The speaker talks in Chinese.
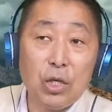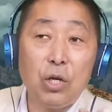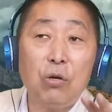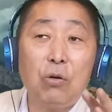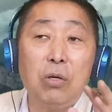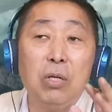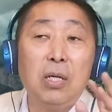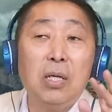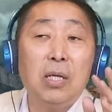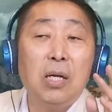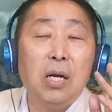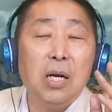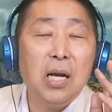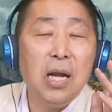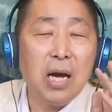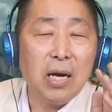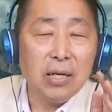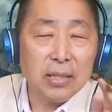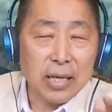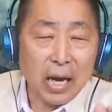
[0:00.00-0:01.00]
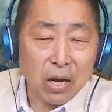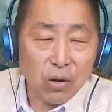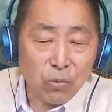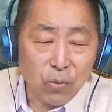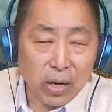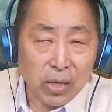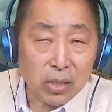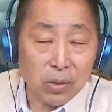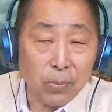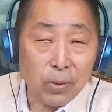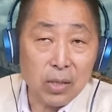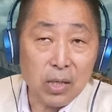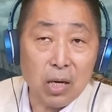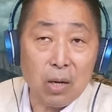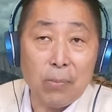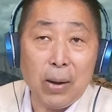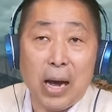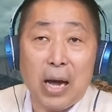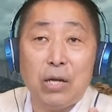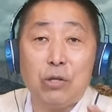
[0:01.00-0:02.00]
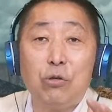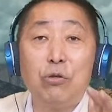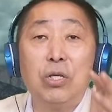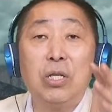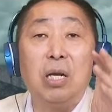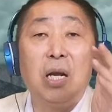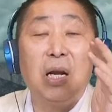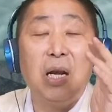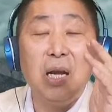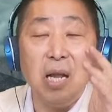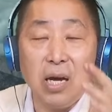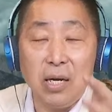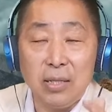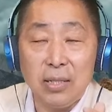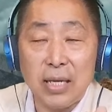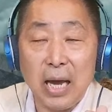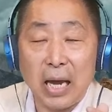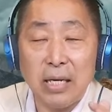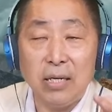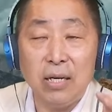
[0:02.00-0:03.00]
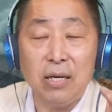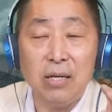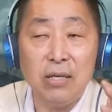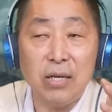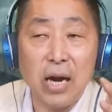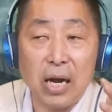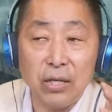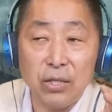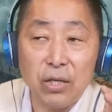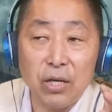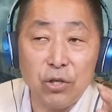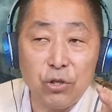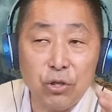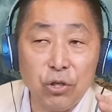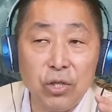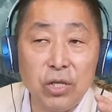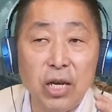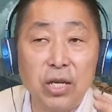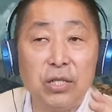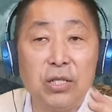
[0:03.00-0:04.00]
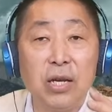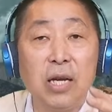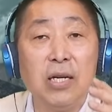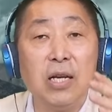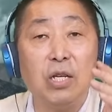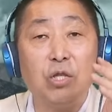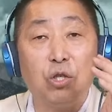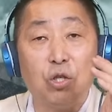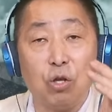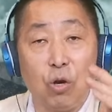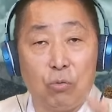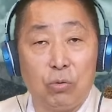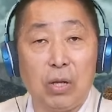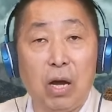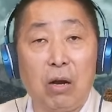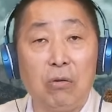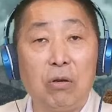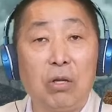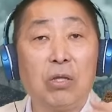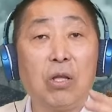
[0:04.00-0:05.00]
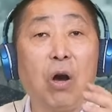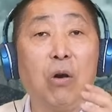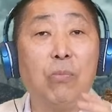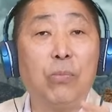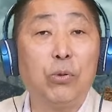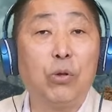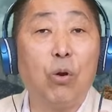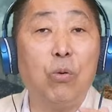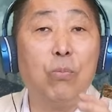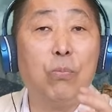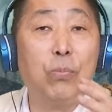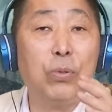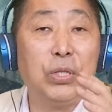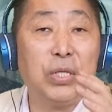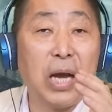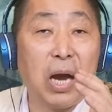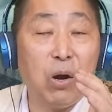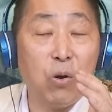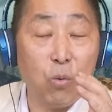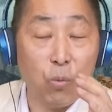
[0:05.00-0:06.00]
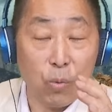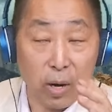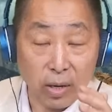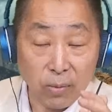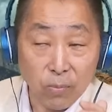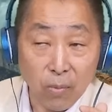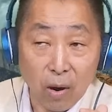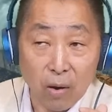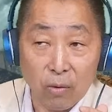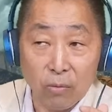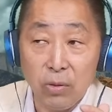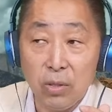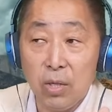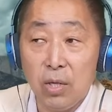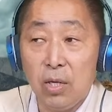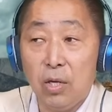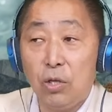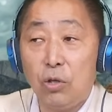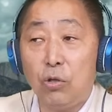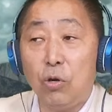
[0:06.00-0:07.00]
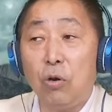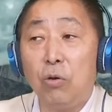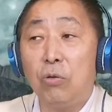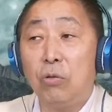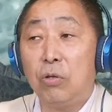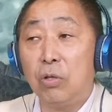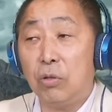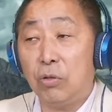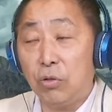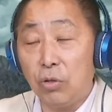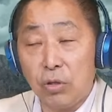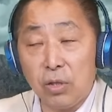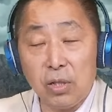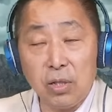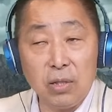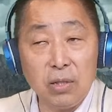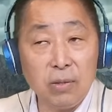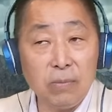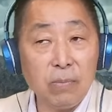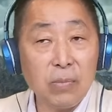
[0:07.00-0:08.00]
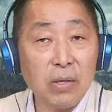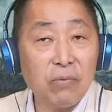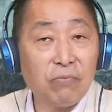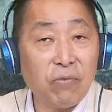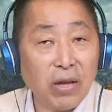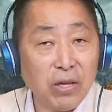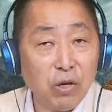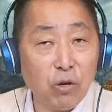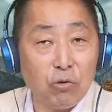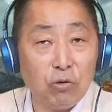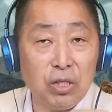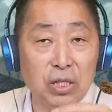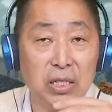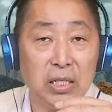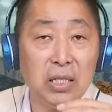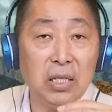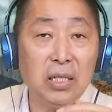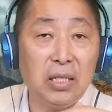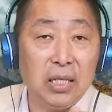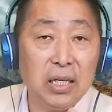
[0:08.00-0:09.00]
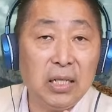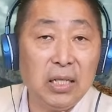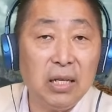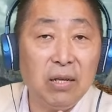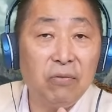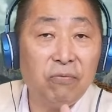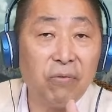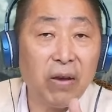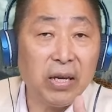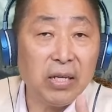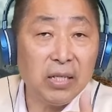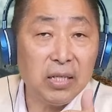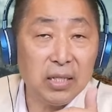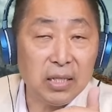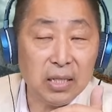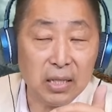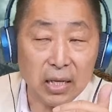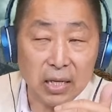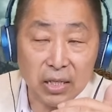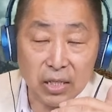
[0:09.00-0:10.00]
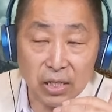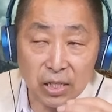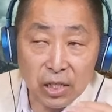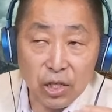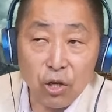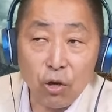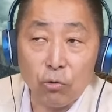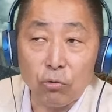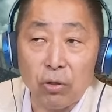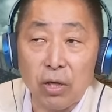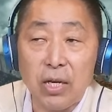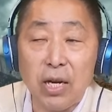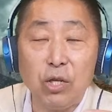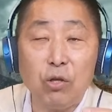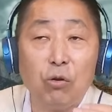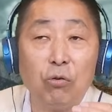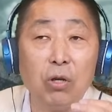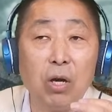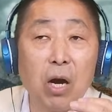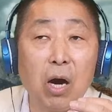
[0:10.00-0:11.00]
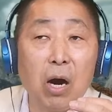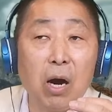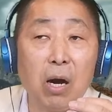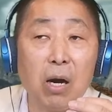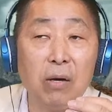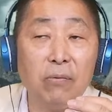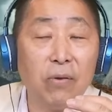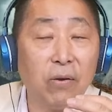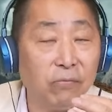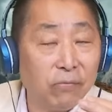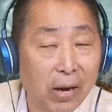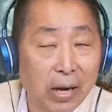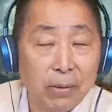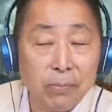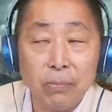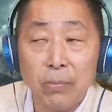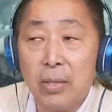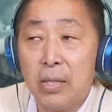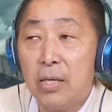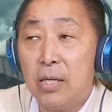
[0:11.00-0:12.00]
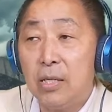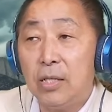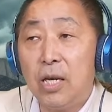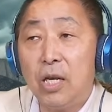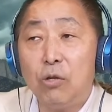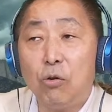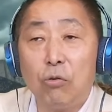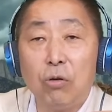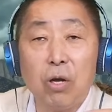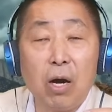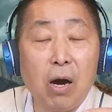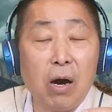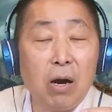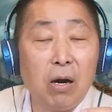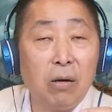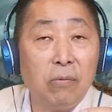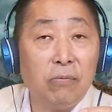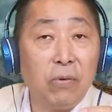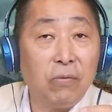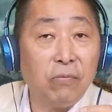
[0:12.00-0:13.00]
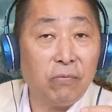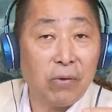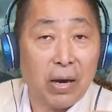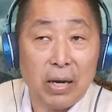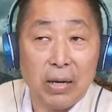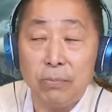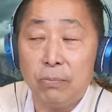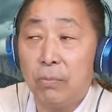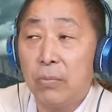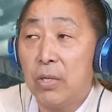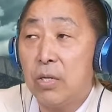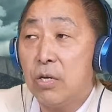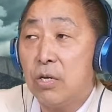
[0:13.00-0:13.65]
只有冷战为什么可怕？就是冷战呢，让这个世界真的走到了“道不同不相为谋”，就就就是“非有即敌，非敌即友”的那种的二分法。这种的二分法